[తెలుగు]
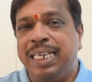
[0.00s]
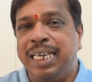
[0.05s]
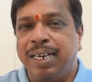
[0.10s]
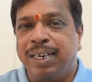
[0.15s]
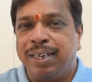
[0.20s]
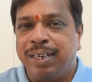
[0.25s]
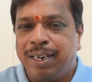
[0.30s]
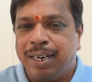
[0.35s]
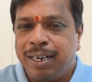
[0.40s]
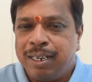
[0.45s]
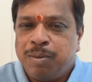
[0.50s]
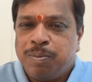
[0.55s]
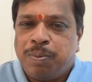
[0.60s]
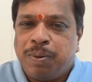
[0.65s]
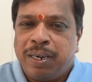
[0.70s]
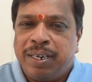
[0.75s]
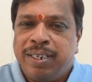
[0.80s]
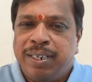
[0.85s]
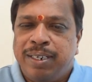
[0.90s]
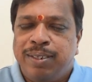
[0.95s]
ఎక్కడికి
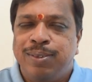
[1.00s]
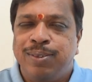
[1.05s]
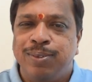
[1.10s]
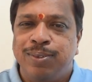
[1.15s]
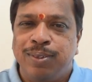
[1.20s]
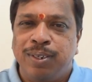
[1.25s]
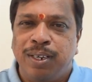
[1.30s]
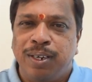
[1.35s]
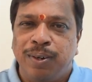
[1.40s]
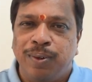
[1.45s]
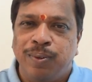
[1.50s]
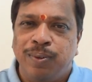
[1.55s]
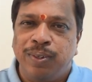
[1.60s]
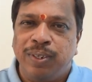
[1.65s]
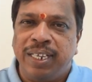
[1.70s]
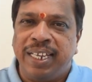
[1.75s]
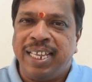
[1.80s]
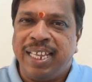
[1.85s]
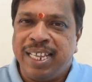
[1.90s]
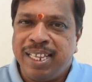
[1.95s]
పరిగెత్తున్నారు
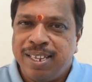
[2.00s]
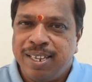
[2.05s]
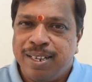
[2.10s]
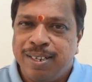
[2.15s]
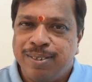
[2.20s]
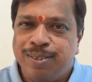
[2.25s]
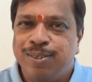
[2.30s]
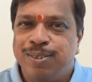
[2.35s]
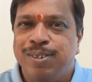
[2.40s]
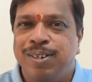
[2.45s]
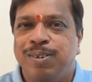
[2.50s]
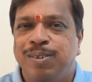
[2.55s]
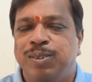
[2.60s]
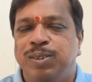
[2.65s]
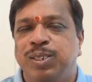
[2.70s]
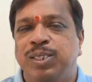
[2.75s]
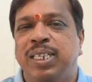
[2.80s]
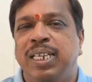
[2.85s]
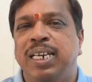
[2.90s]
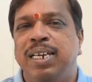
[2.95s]
ఏం చేస్తున్నారో
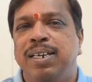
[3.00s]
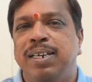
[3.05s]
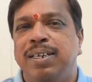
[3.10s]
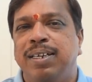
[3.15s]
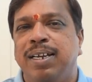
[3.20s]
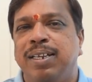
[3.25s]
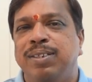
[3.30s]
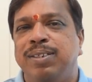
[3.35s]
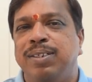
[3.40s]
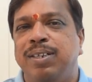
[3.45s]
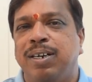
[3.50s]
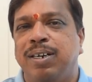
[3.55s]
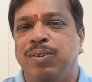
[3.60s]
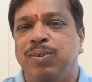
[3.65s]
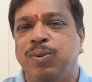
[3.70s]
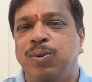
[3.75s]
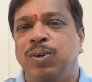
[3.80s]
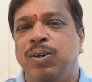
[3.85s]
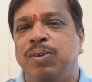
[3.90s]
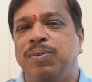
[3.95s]
తెలియని
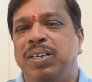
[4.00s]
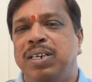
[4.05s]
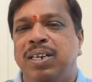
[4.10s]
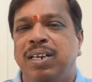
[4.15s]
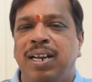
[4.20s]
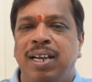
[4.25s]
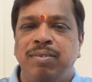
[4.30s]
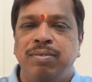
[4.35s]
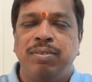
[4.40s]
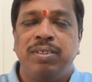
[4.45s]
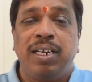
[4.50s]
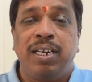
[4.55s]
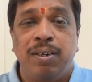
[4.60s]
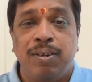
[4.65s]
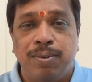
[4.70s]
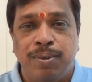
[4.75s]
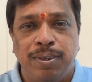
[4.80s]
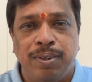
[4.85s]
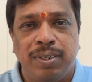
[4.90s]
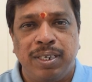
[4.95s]
గందరగోళమైన లైఫ్
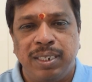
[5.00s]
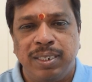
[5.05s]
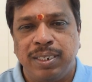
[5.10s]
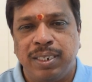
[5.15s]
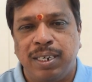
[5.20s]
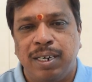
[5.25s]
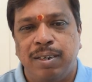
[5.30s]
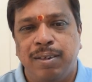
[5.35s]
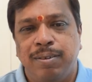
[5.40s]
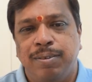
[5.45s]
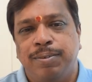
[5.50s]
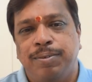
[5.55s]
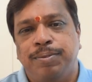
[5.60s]
స్టైల్లో ఉంటున్నారు జనాలు